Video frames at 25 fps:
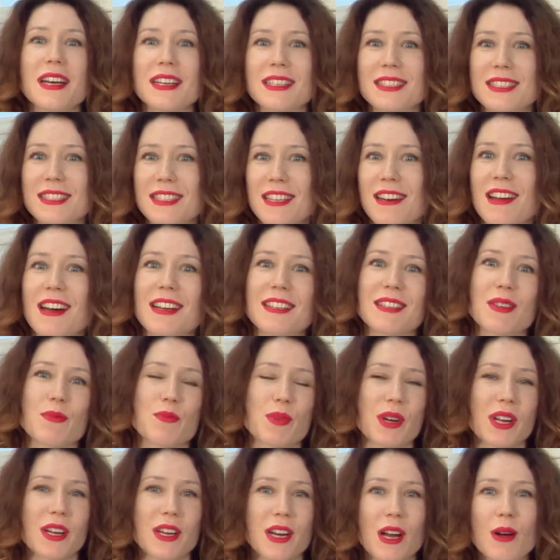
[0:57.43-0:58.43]
страны,
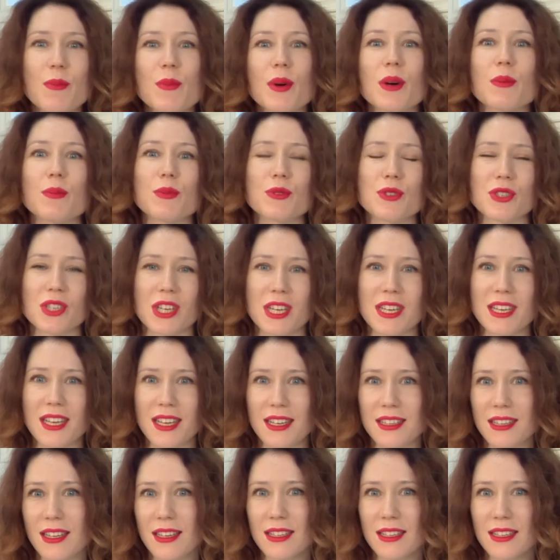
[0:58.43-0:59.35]
программы обучения и